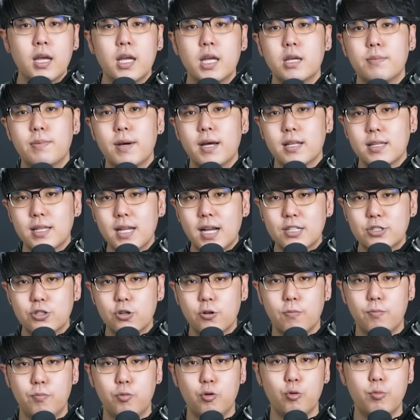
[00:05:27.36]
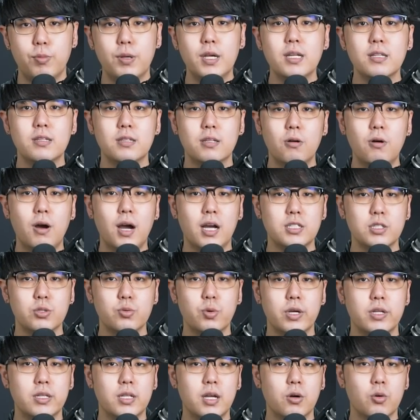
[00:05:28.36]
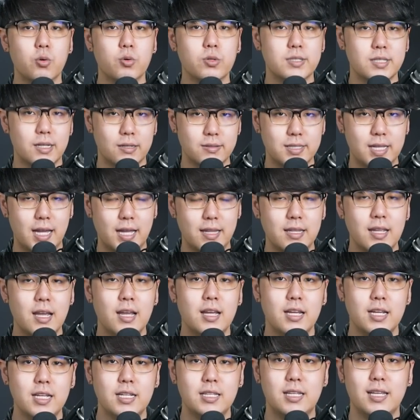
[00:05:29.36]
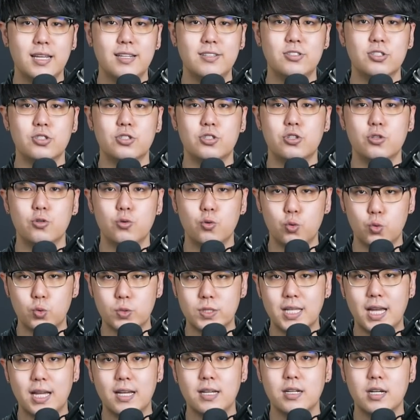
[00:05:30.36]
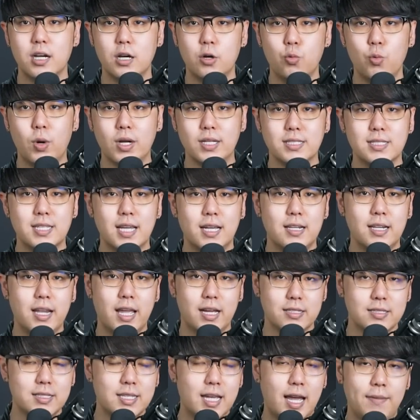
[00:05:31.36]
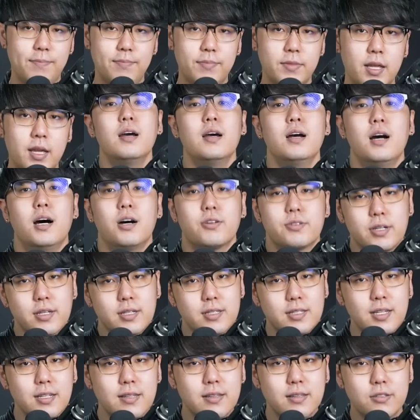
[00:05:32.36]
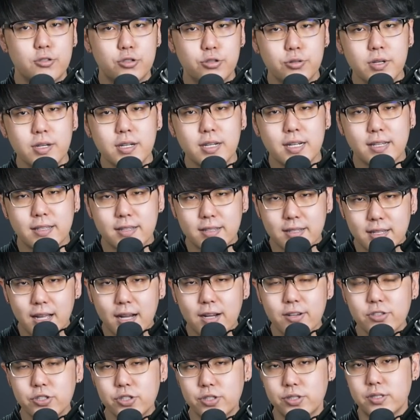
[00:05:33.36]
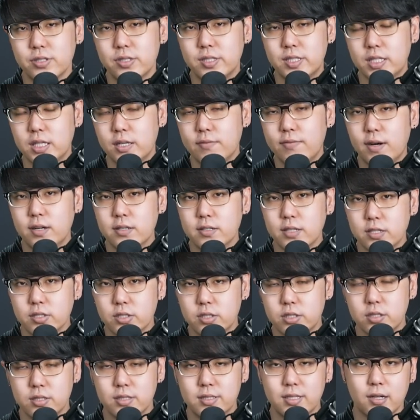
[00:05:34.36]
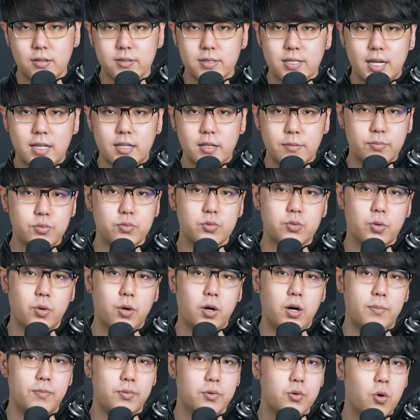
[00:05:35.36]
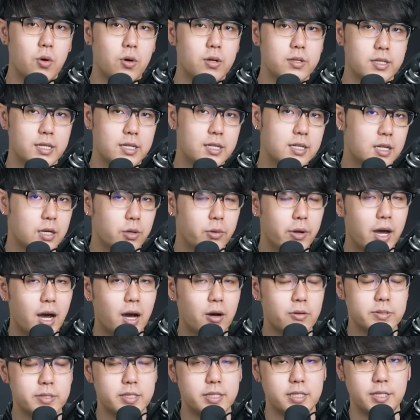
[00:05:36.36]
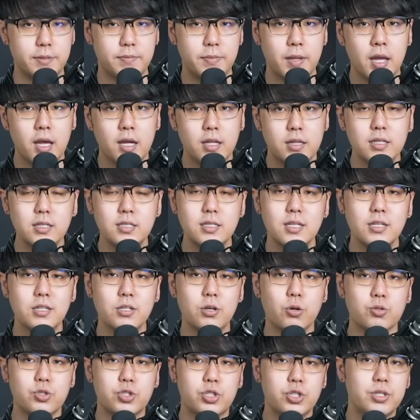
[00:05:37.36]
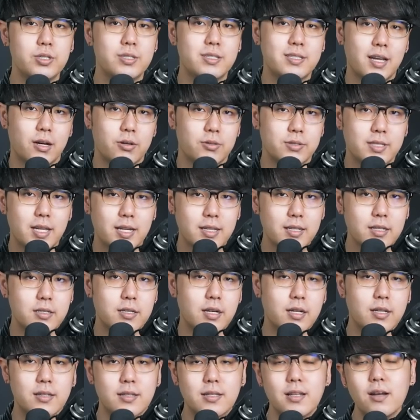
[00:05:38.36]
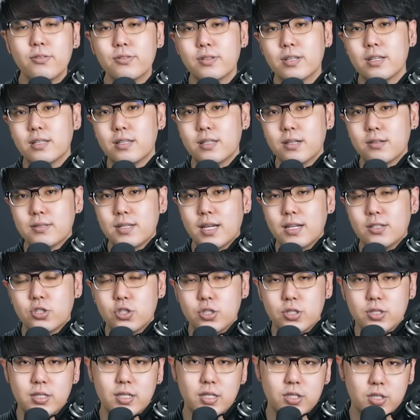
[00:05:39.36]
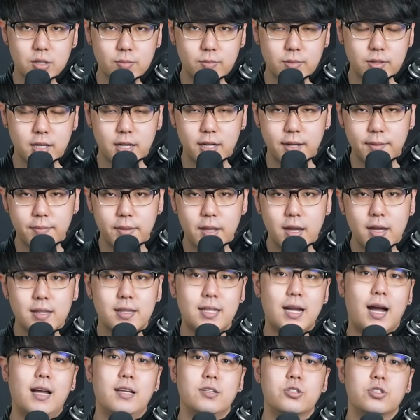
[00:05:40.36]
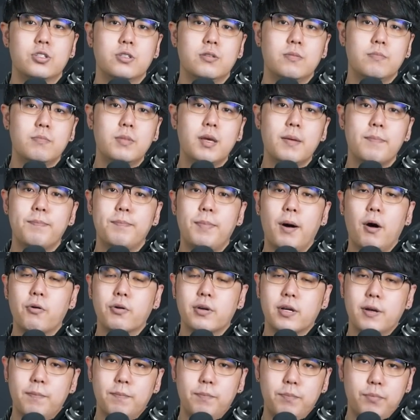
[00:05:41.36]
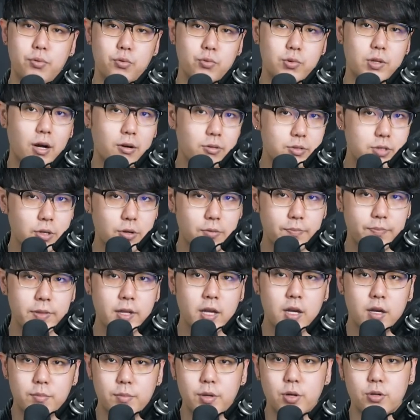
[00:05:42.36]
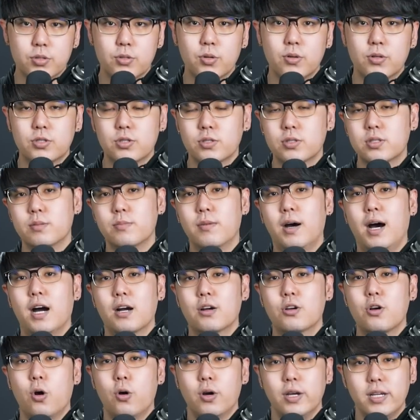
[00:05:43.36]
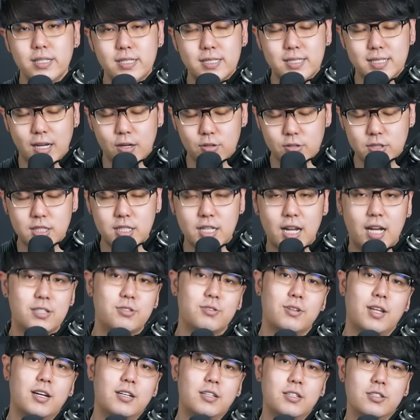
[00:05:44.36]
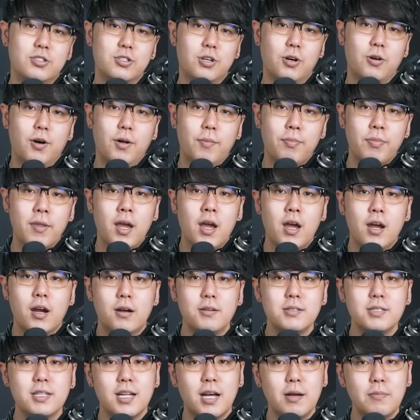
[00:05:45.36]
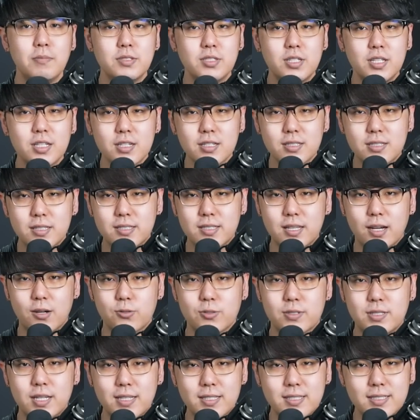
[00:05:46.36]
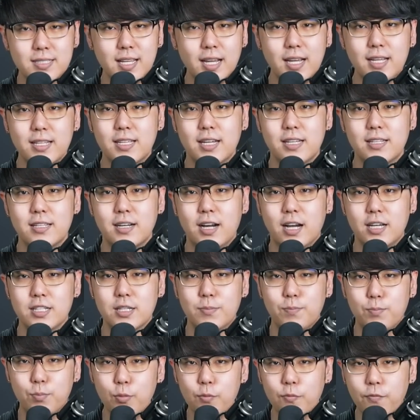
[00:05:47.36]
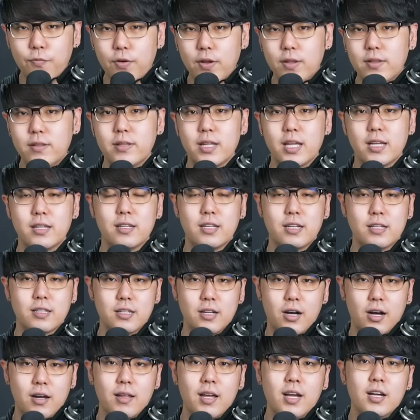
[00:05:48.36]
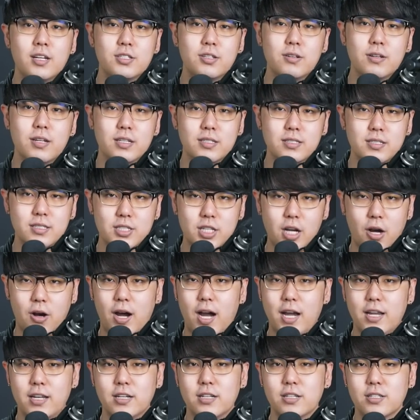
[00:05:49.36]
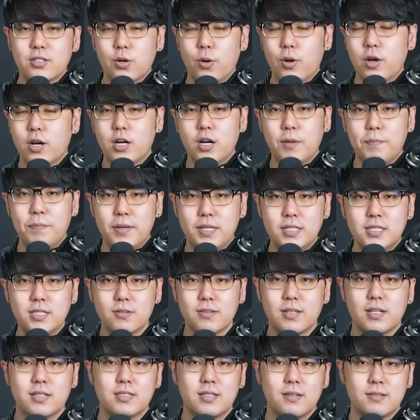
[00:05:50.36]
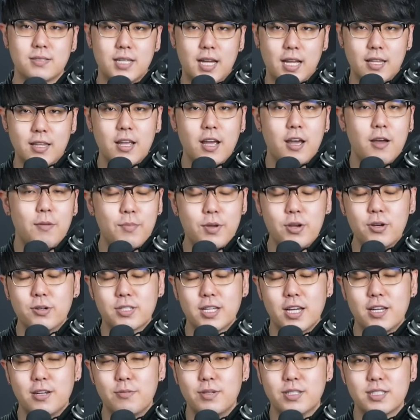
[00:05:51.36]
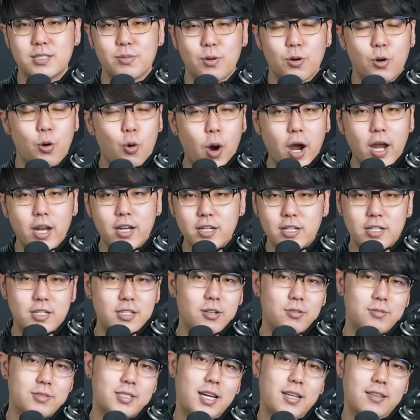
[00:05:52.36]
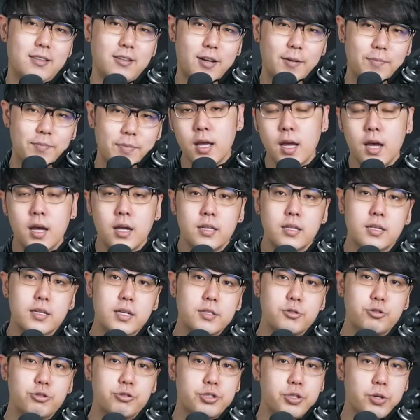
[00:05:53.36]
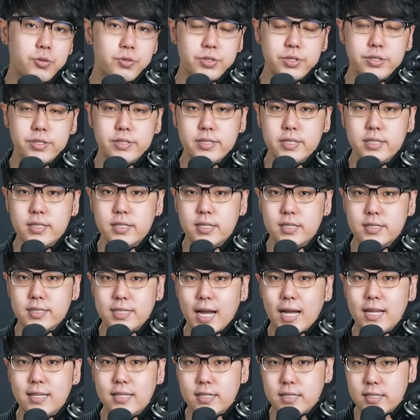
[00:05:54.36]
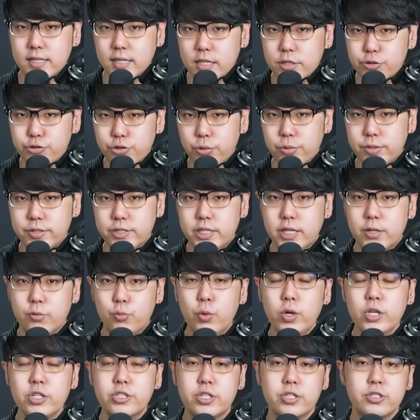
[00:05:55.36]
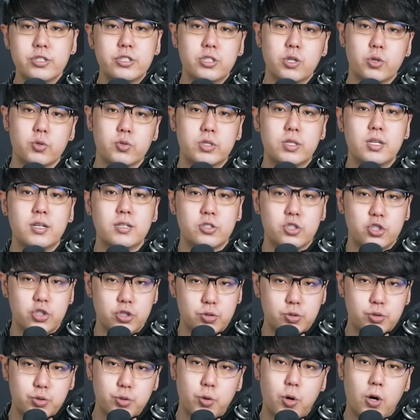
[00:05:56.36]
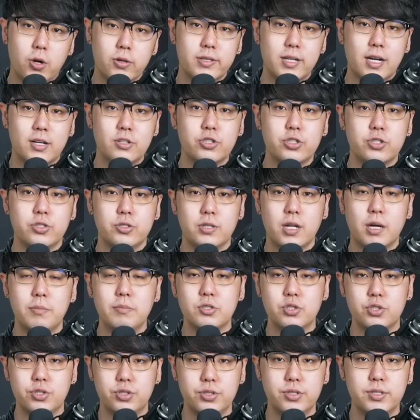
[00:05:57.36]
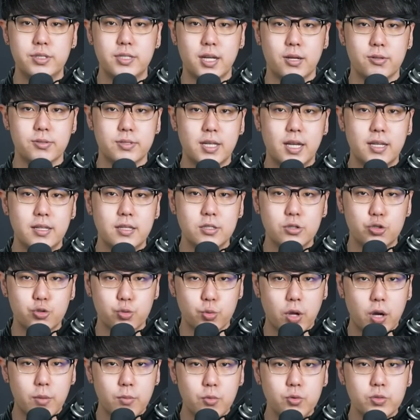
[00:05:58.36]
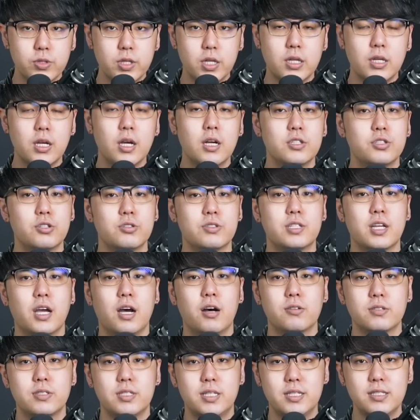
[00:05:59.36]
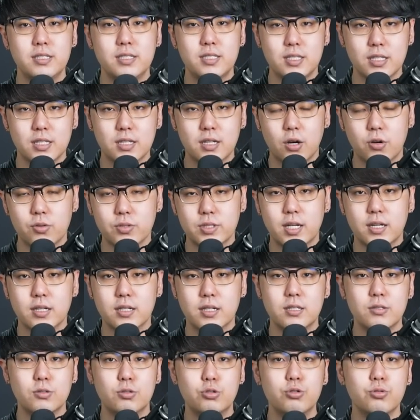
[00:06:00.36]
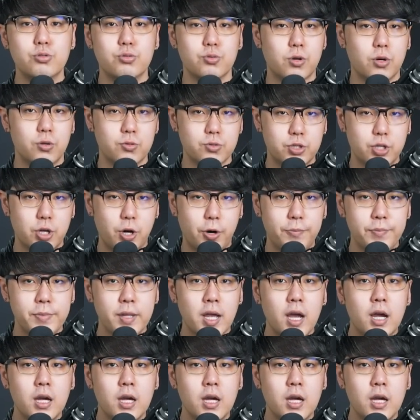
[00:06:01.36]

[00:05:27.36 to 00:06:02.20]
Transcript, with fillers: 一般的大众普遍都还是会跳过早餐，一天只吃午餐跟晚餐两餐。好的，但虽然当时西方人吃早餐的不多，不过你可能会好奇，那些有吃早餐的人到底都在吃些什么呢？答案是面包跟葡萄酒，没有错，就是那么哈口，一早起来就在喝酒哦。而且他们这个早餐菜单呢，还是不分年龄的，就连小孩呢都会喝啤酒当早餐，没有在那边什么快乐儿童餐的。那根据中世纪的家庭医学文献《卫生手册》指出哦，当时他们吃早餐的主要目的就是要清洗口腔跟去除口臭，